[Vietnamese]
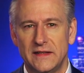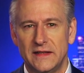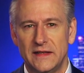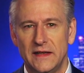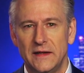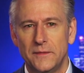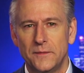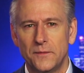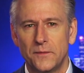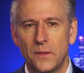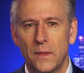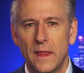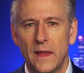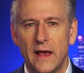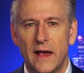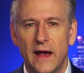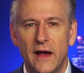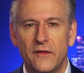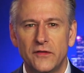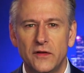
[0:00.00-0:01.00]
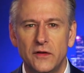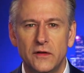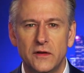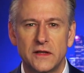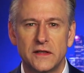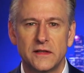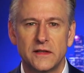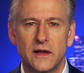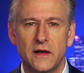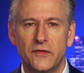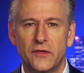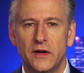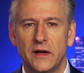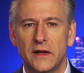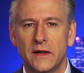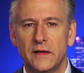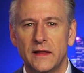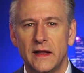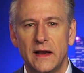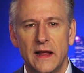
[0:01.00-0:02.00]
S M I C sau khi phát
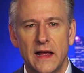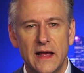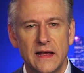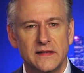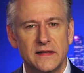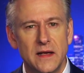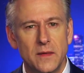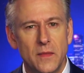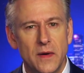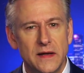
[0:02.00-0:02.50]
hiện ra rằng